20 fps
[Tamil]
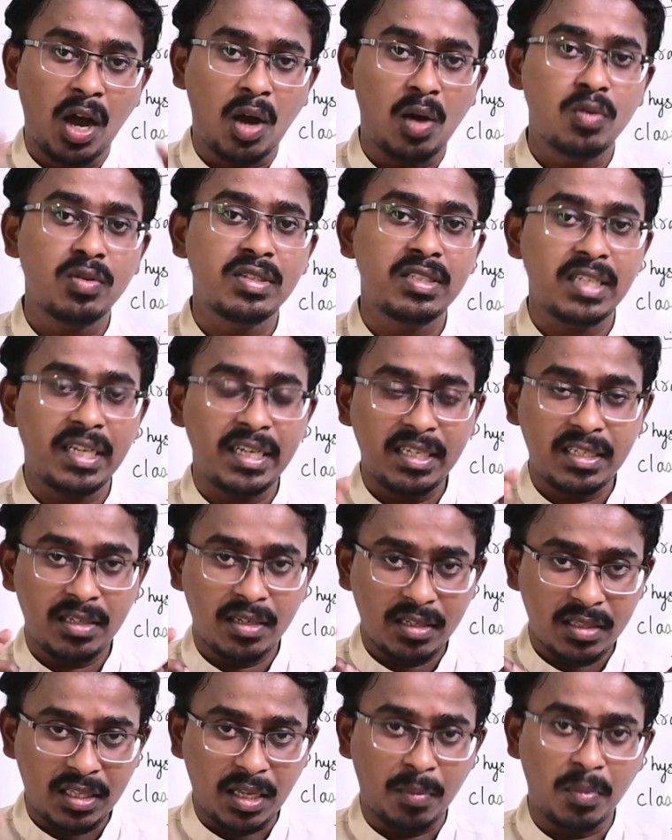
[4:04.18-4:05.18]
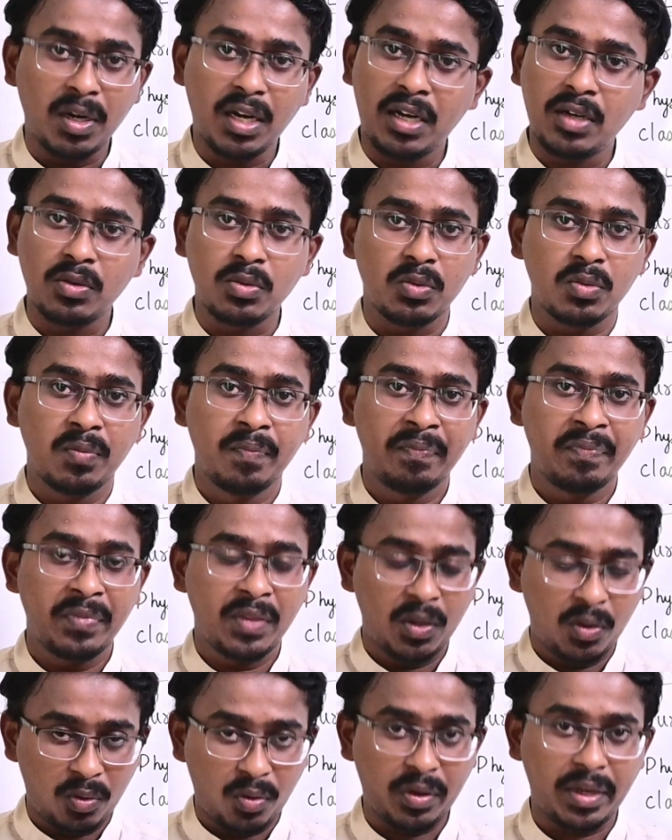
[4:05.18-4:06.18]
அவுட் சைட் தமிழ்நாடு
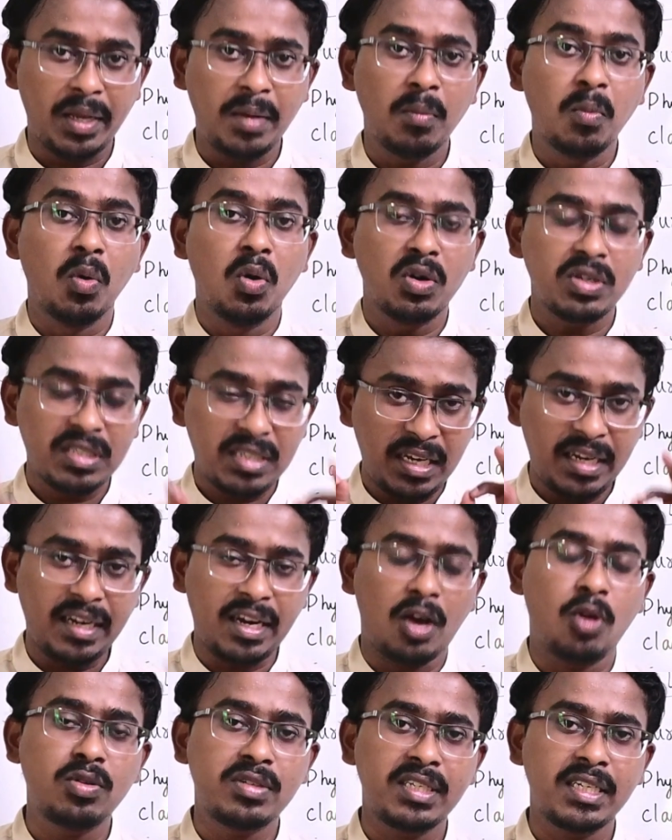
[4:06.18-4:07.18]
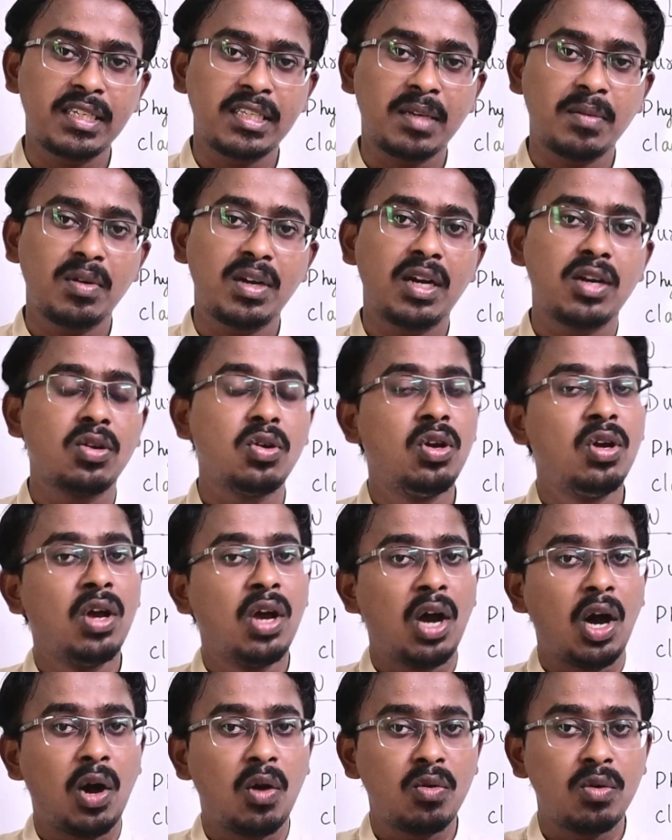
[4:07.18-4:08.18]
ஓகே மோஸ்ட்லி இன் அவுட் சைட் தமிழ்நாடு
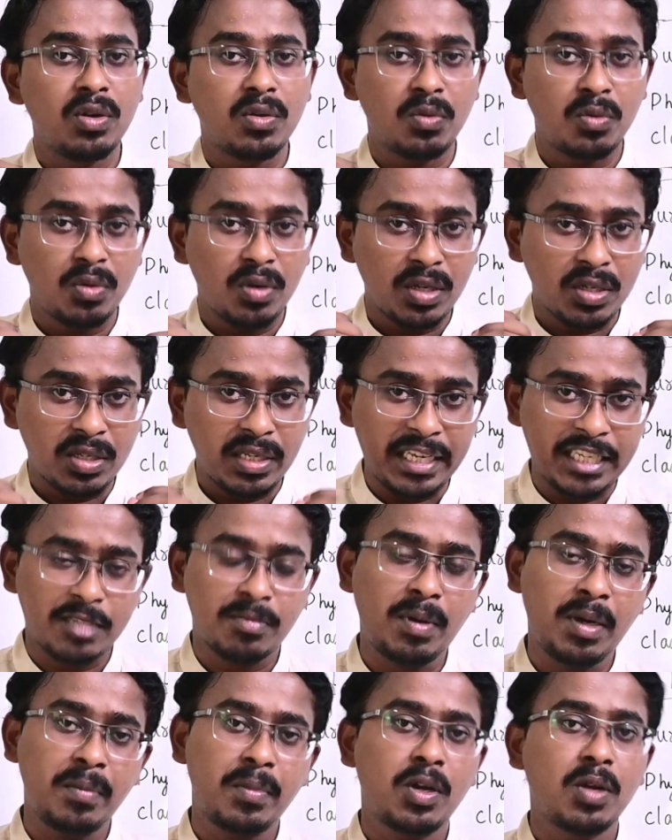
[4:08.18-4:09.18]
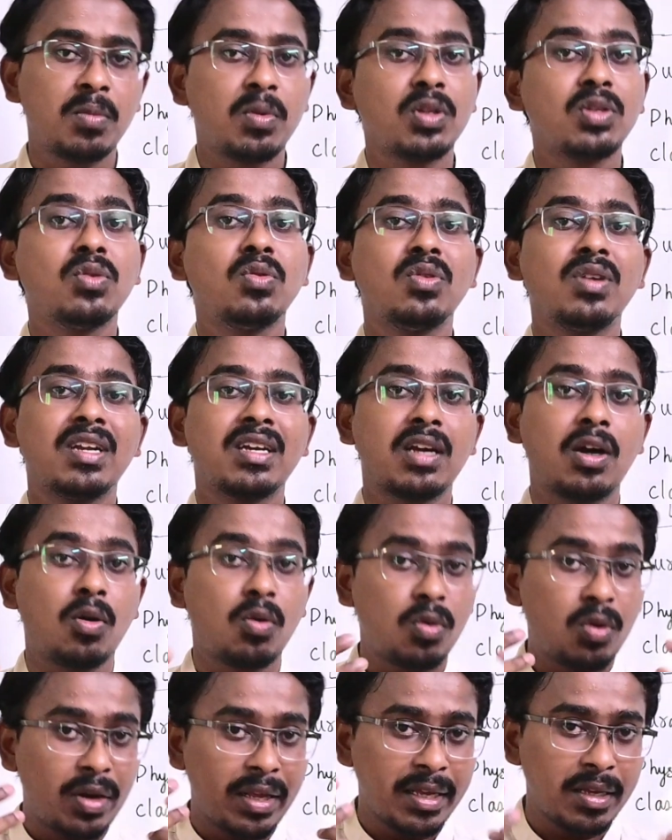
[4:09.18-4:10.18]
அவங்க உங்களுக்கு எக்ஸ்பிளைன் பண்ணும்போது உங்களுக்கு
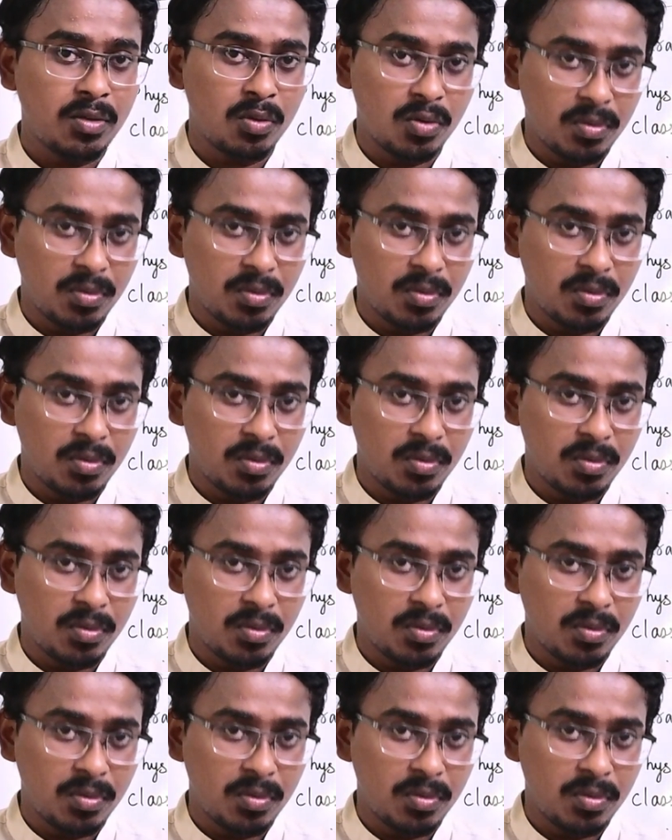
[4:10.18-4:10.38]
அவங்களோட